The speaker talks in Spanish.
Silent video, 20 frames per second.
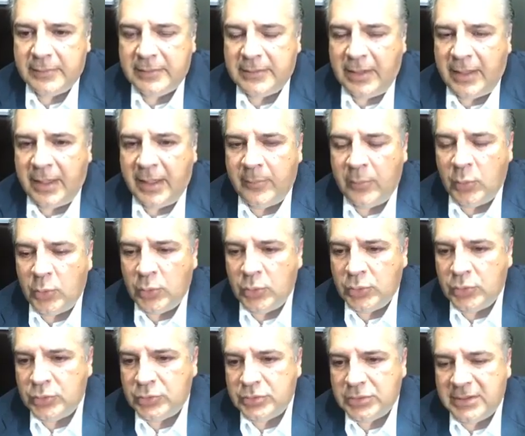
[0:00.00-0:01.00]

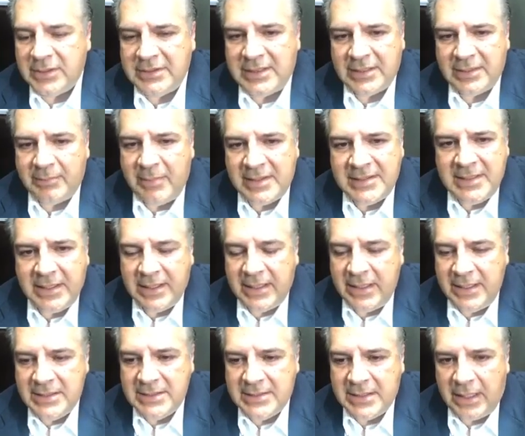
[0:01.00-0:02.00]
tenemos eh, este quizás más de
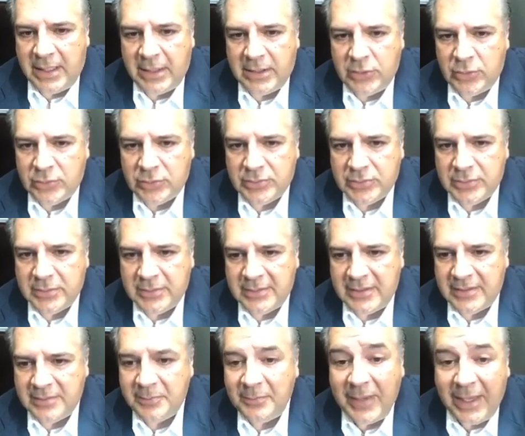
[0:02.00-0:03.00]
15 años,
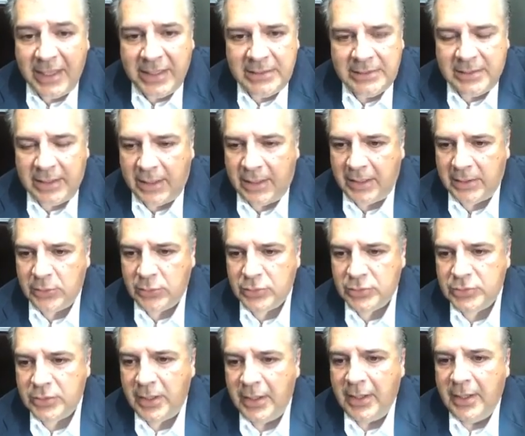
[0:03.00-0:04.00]
quizás 20 años,
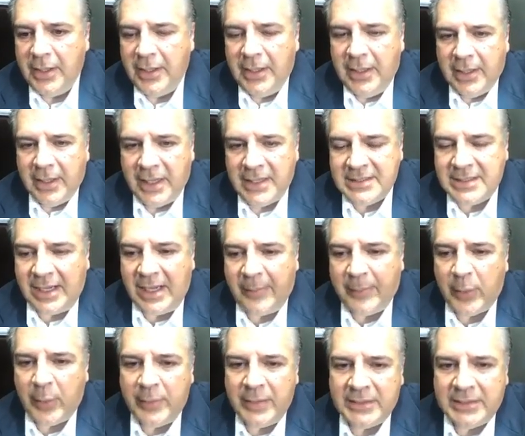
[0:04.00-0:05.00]
que se le ha
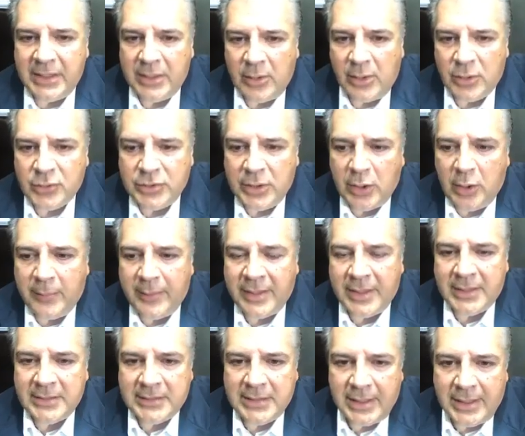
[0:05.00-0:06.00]
prometido a los cinco
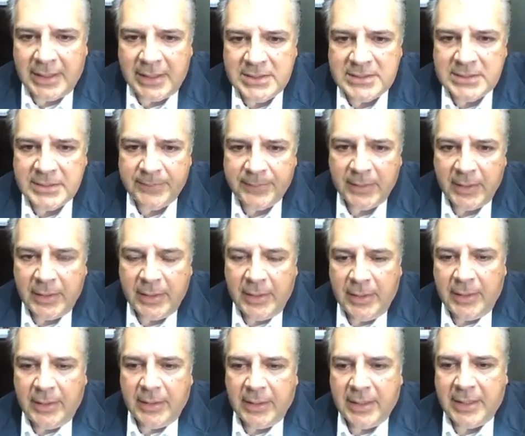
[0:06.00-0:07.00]
manantiales
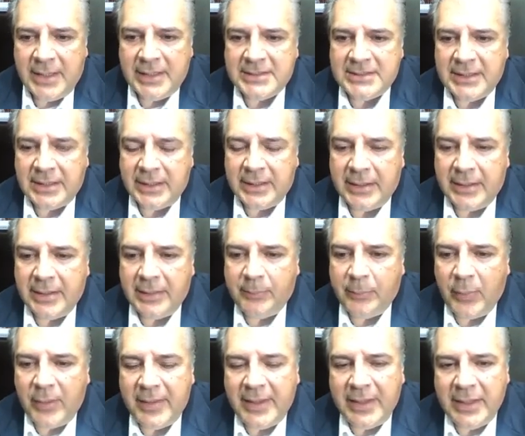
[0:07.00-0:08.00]
que se
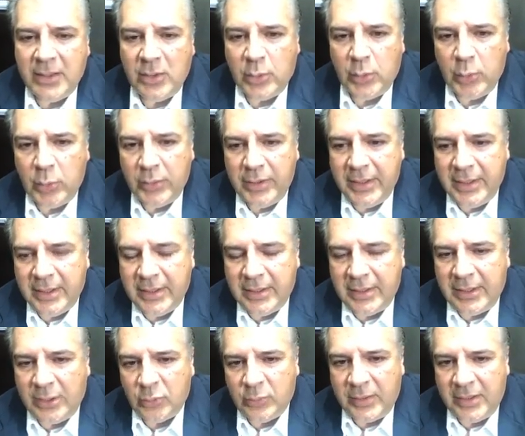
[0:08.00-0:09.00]
pueda incluir
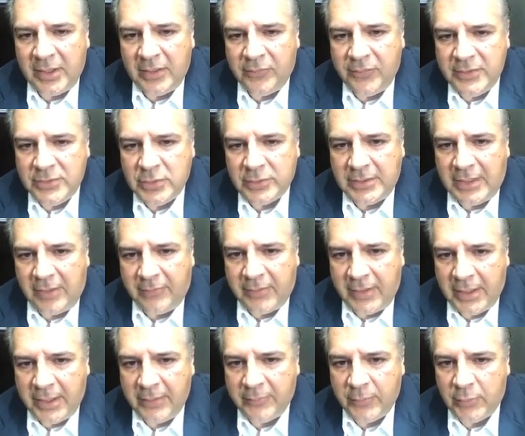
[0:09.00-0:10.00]
en los beneficios de la
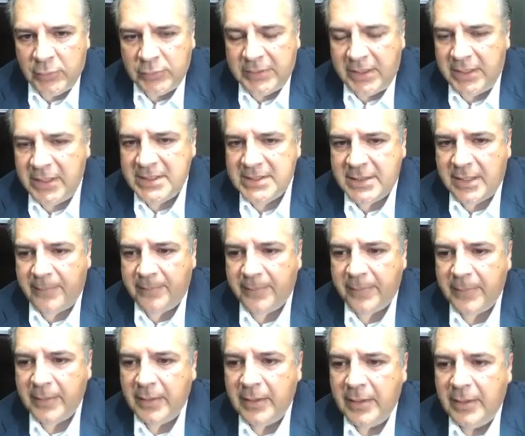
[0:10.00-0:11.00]
franja fronteriza
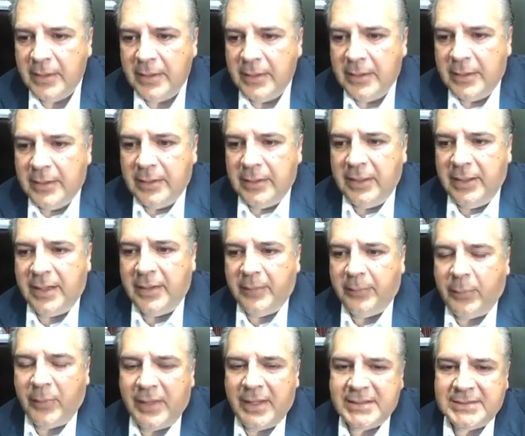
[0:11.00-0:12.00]
y que
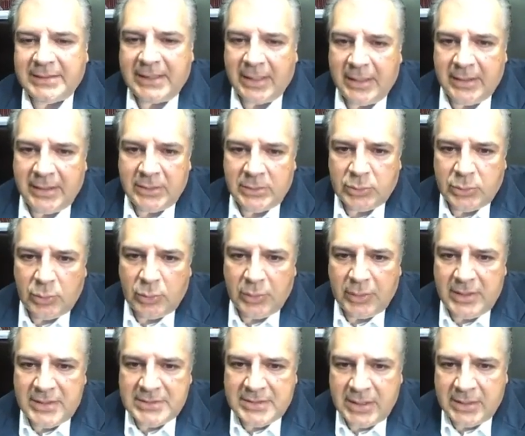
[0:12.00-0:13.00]
pueda estar dentro
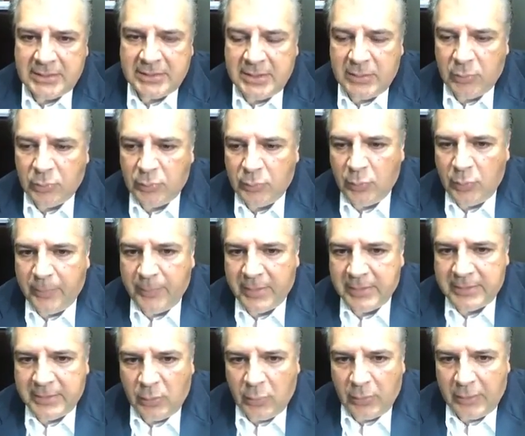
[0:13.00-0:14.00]
de incentivos muy
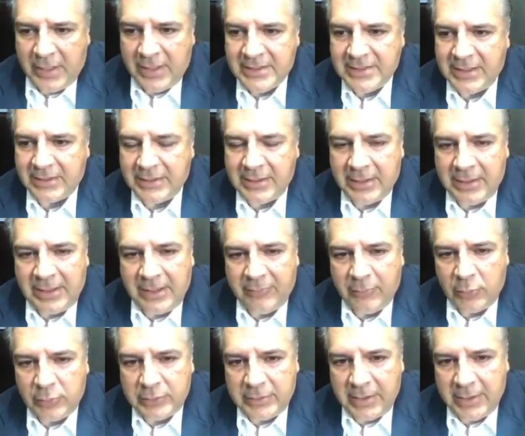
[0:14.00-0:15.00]
particulares que tiene la
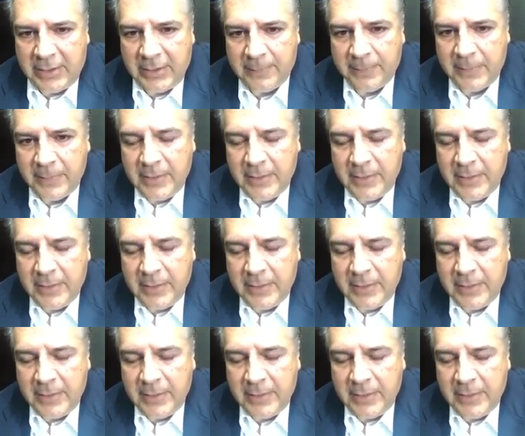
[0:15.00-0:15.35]
frontera